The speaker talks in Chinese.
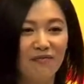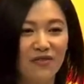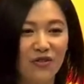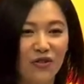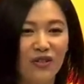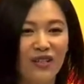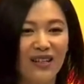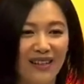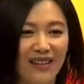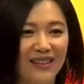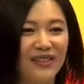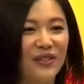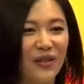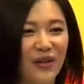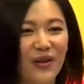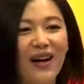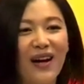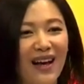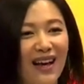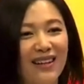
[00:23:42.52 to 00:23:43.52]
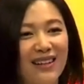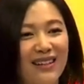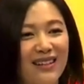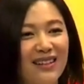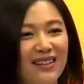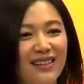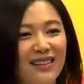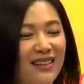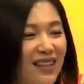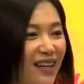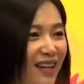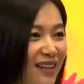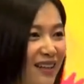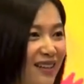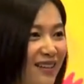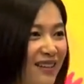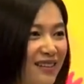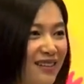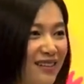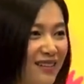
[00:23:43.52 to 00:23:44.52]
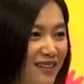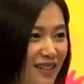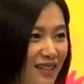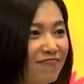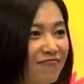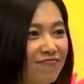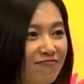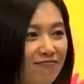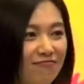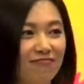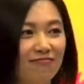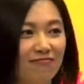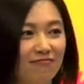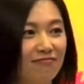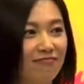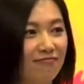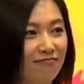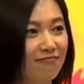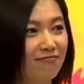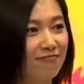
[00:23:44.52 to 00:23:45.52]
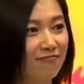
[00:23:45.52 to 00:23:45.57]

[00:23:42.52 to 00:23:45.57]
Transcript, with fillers: 就是很有爱的一个电影。嗯嗯，我之前